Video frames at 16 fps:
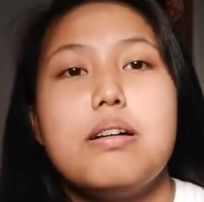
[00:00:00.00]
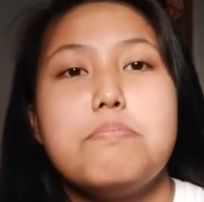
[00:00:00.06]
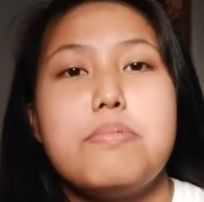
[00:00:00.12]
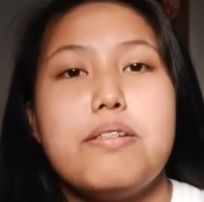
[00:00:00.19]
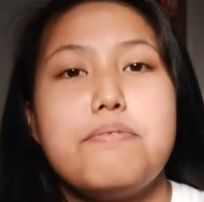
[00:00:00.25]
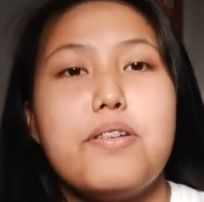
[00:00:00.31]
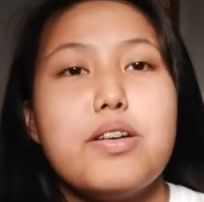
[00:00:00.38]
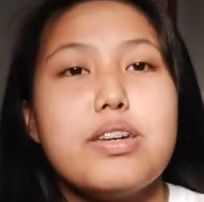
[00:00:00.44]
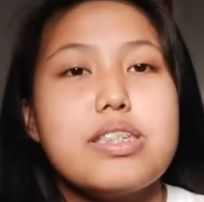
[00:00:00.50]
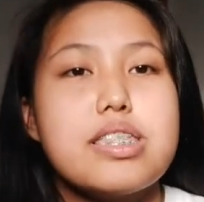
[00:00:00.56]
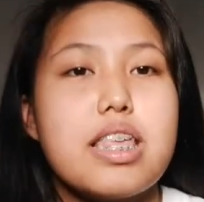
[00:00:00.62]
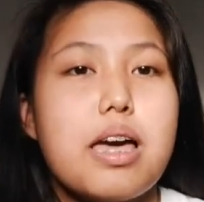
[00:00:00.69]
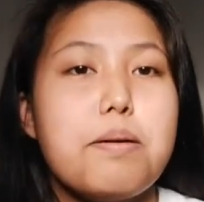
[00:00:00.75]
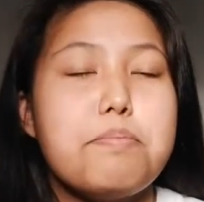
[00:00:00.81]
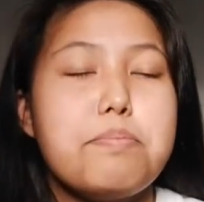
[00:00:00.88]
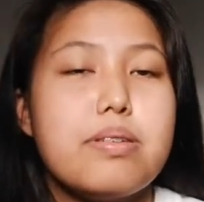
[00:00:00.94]
My voice
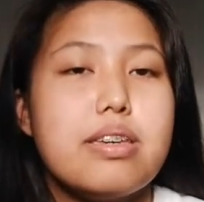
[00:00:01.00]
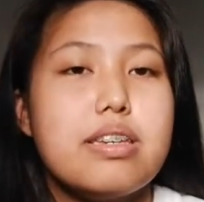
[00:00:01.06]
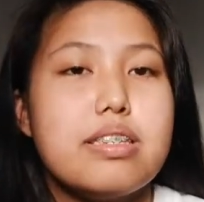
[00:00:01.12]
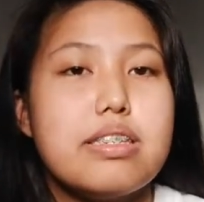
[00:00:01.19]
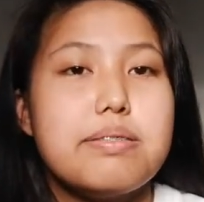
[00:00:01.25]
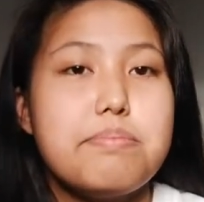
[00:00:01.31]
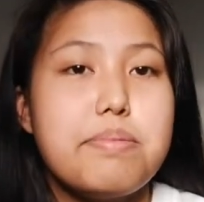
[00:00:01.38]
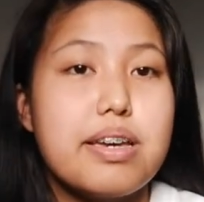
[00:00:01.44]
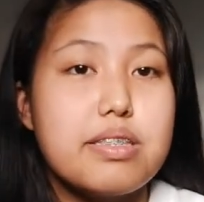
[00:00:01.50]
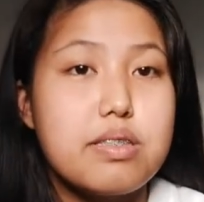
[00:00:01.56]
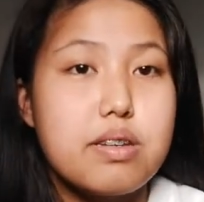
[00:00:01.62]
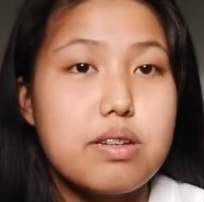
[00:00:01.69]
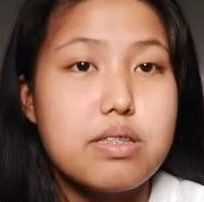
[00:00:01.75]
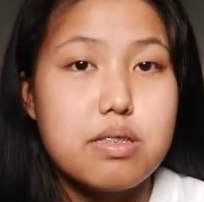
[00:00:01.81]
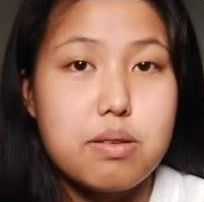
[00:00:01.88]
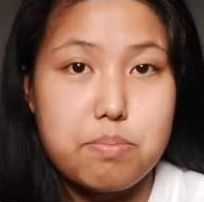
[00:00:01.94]
type is
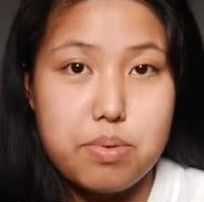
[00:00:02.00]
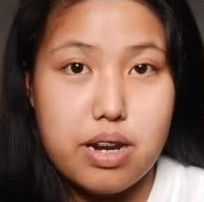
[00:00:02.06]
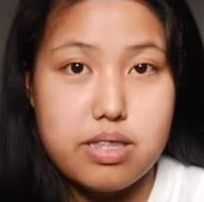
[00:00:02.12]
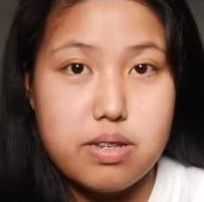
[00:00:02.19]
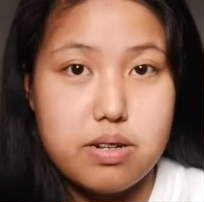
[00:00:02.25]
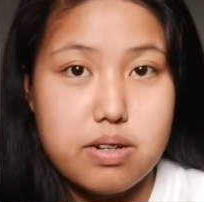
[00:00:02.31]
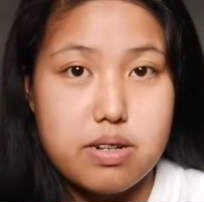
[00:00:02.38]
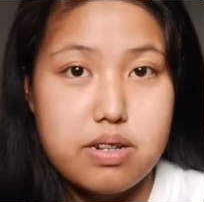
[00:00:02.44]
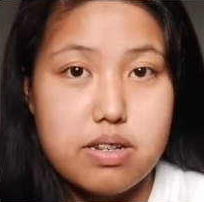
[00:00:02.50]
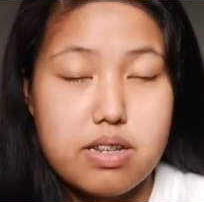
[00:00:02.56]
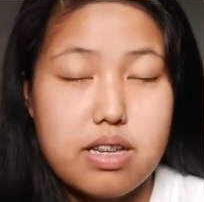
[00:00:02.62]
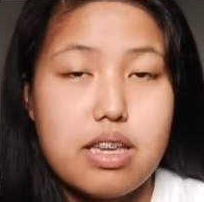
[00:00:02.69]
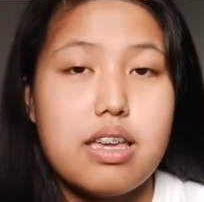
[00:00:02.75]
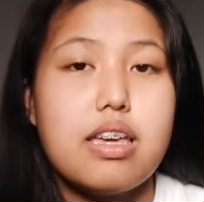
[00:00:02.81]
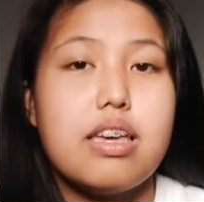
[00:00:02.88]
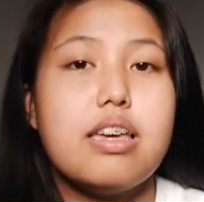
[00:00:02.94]
mezzo-soprano.
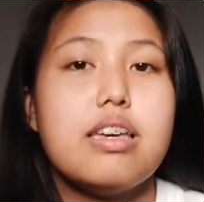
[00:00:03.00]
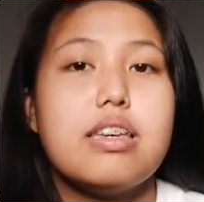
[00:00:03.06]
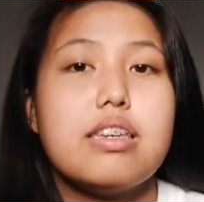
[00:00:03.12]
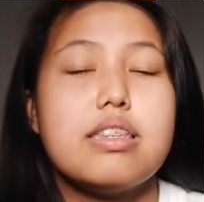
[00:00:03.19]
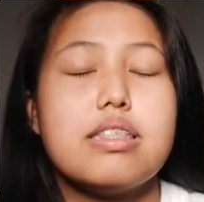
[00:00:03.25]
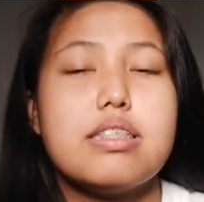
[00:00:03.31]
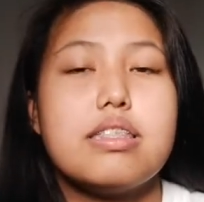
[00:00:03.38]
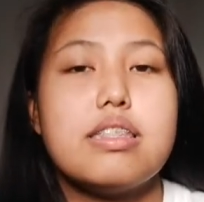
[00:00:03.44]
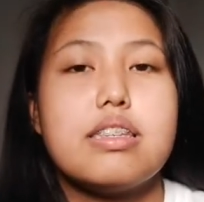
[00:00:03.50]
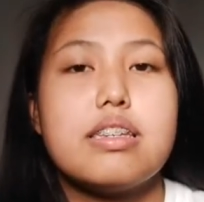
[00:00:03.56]
And,